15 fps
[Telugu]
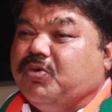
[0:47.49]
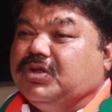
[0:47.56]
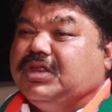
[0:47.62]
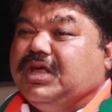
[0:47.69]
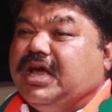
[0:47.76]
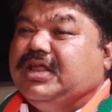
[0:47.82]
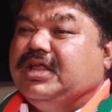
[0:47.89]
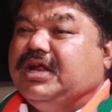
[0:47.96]

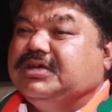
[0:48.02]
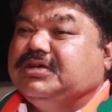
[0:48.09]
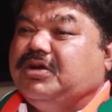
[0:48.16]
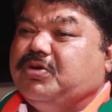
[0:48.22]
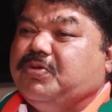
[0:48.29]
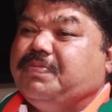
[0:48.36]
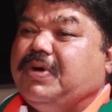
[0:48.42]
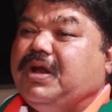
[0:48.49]
కొడితే ఐదు
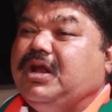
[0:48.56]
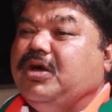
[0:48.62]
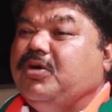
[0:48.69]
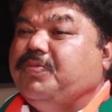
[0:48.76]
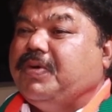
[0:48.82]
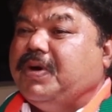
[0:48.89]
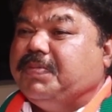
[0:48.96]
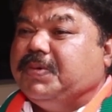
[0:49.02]
లక్షల రూపాయలు
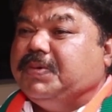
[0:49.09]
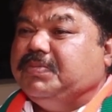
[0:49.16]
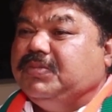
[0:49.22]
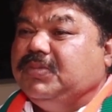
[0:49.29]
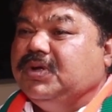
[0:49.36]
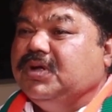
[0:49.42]
లేవు పాపం